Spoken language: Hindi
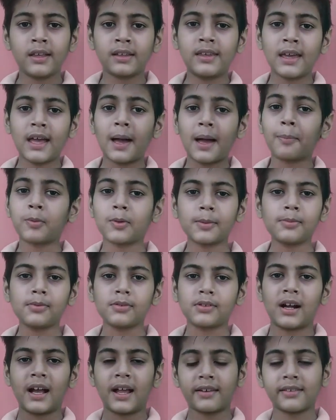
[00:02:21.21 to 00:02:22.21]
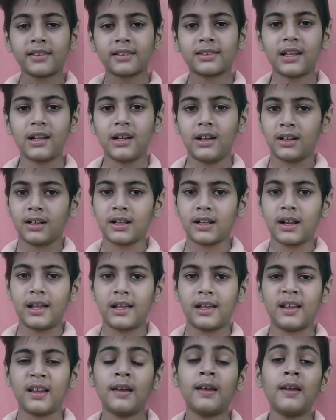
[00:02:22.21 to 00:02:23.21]
कि आपको बुखार जैसा लग रहा
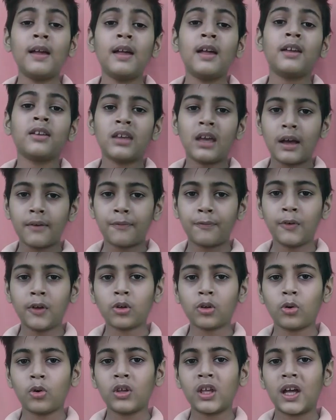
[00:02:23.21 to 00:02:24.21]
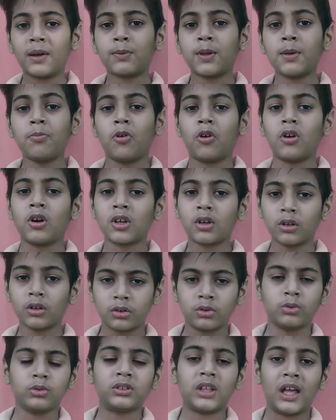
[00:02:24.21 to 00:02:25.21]
है या फिर कोई आपकी बॉडी को
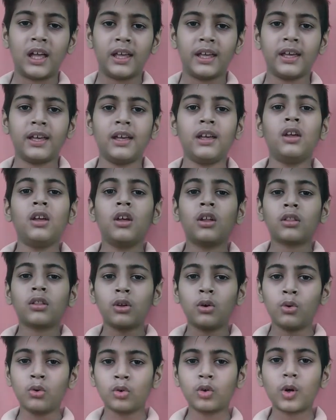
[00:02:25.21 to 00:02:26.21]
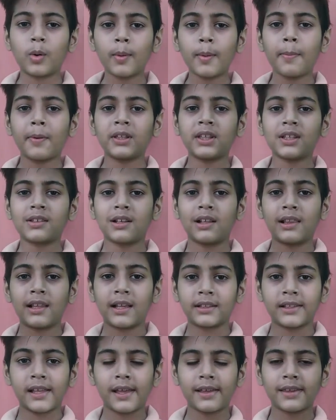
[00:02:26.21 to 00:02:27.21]
छूता है तो उनको भी पता चल
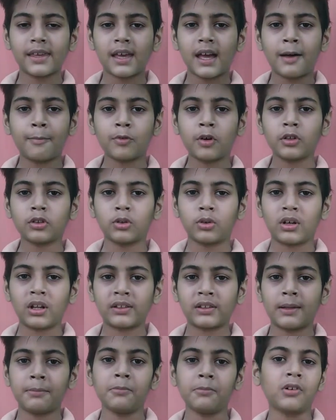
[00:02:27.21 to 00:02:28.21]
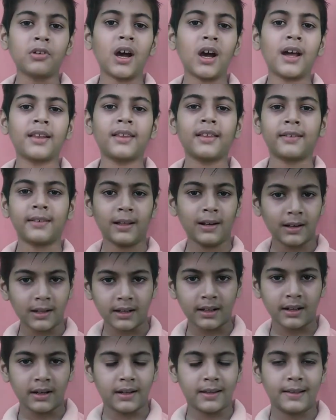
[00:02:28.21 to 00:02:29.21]
जाता है कि आपको थोड़ा सा बुखार जैसा
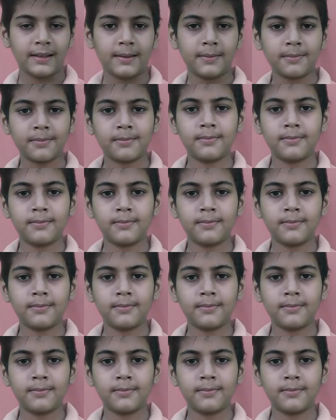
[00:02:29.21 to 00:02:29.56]
लग रहा है